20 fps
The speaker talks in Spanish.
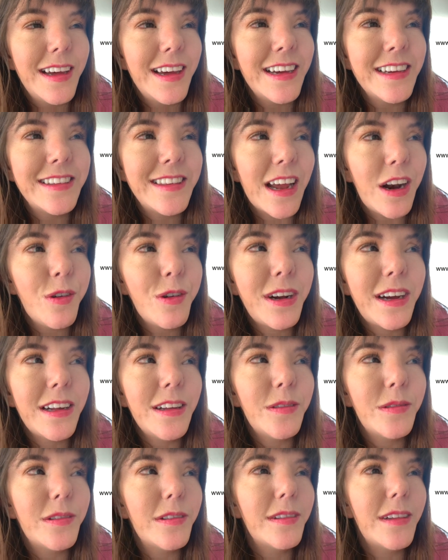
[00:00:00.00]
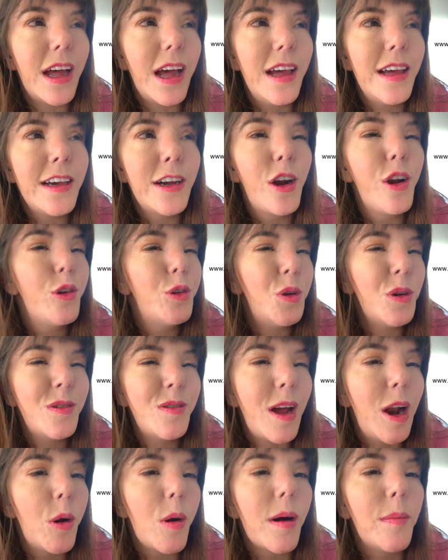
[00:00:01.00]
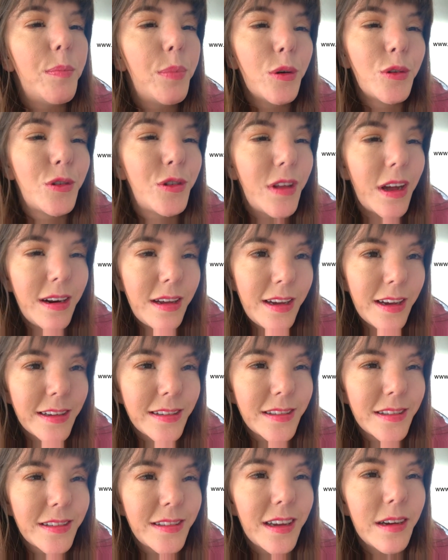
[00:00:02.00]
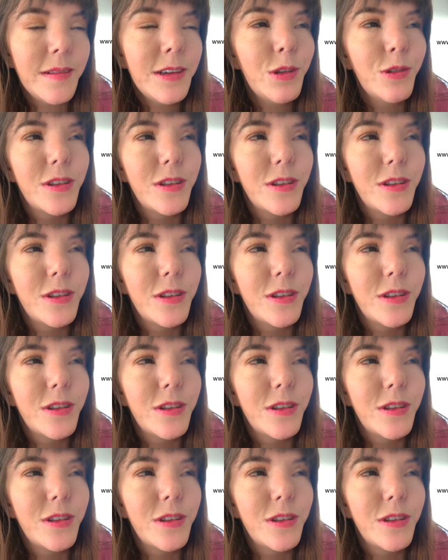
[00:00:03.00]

es algo que incluso hasta lo apostarías, ¿sabes?